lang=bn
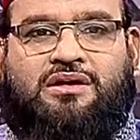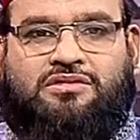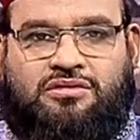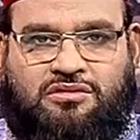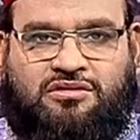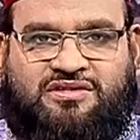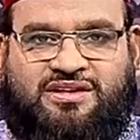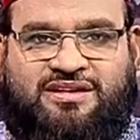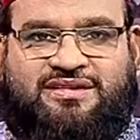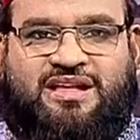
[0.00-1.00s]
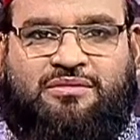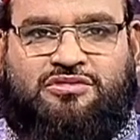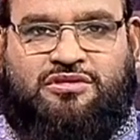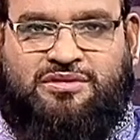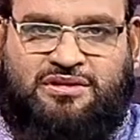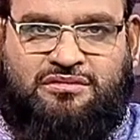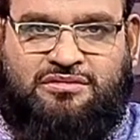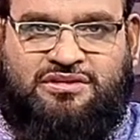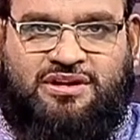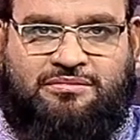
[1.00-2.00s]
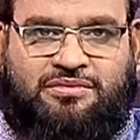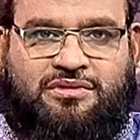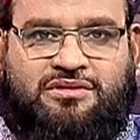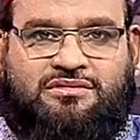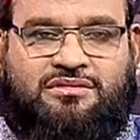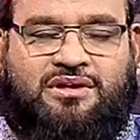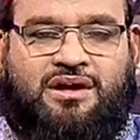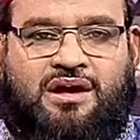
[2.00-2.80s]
শুরু করছি ইসলাম ও সমাধান অনুষ্ঠান প্রিয় দর্শক